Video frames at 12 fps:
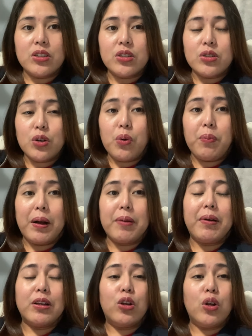So, pag
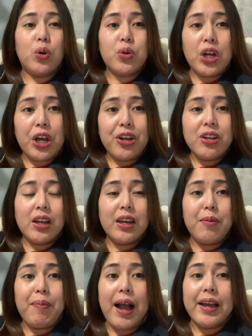maglo-load kayo ng
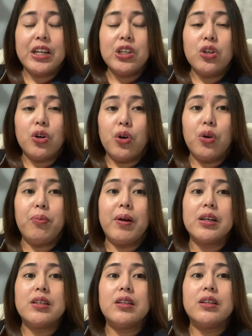labahin nyo,
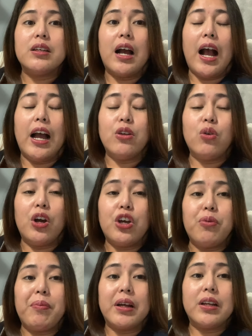mag, uh, ano
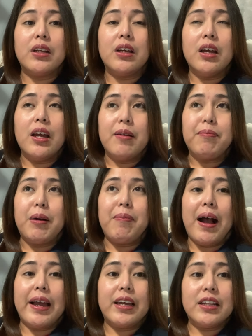kayo, mag
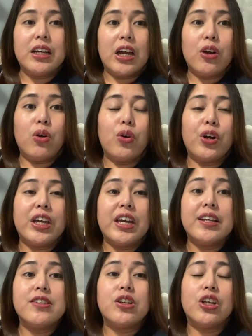babayad kayo or
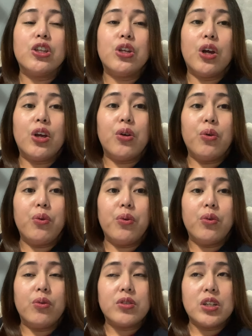i-insert nyo yung
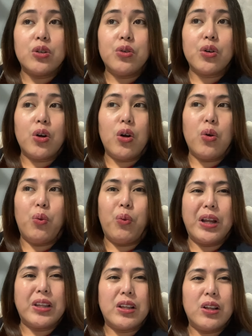siguro
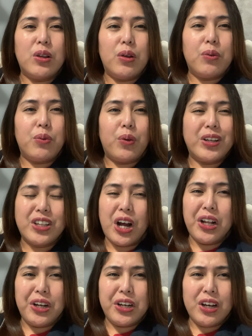1 $1
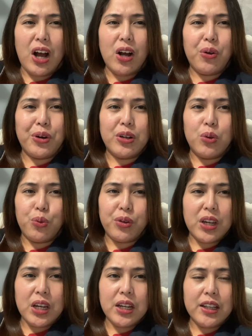lang or
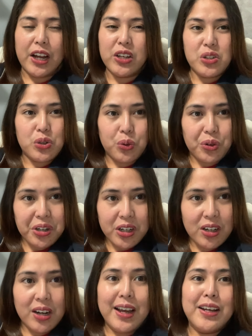luni, not sure.
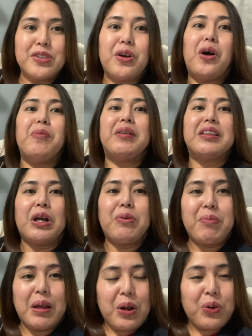So, comment down
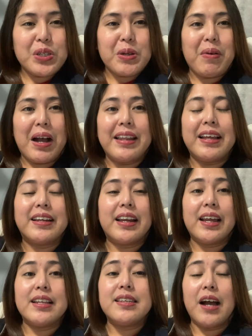below sa mga
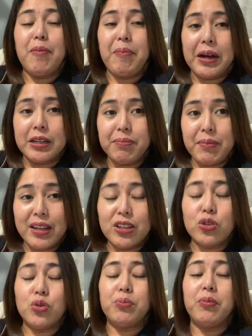nagre-rent sa apartment
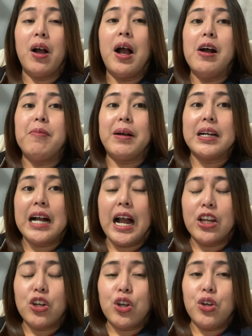kung
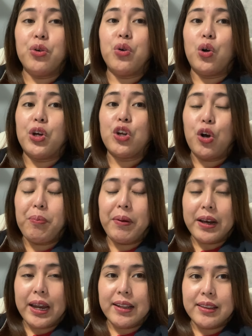magkano yung
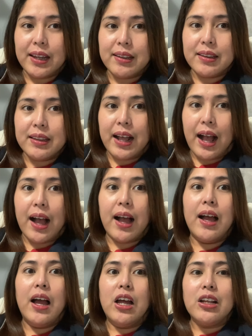coin-operated
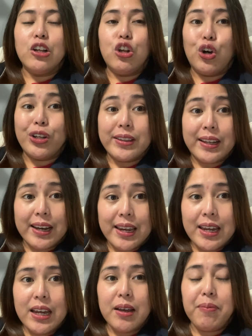na
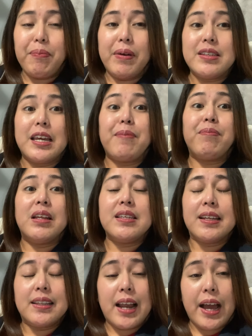laundry. Same din
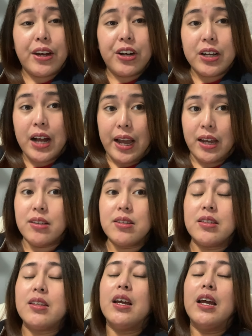sa dryer,
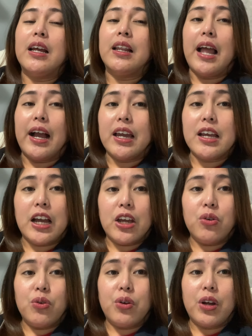guys. Lagi
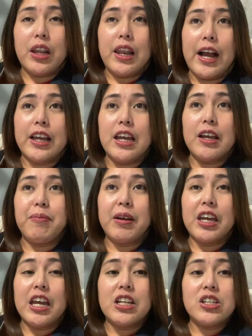kayong, laging mag
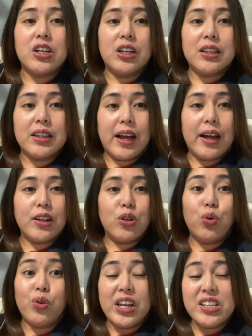insert ng
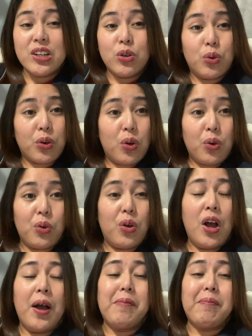luni siguro
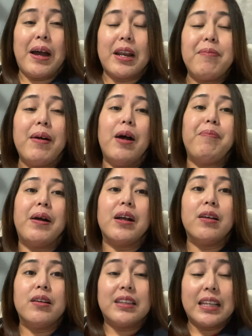para
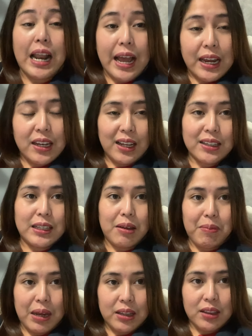makapag-dry ng
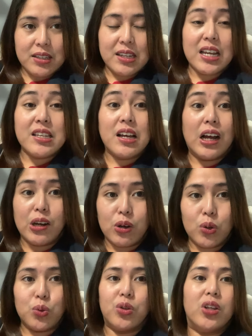damit sa isang
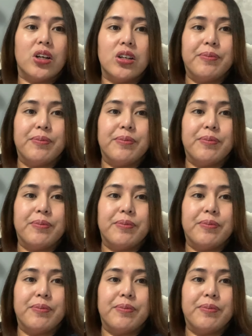load.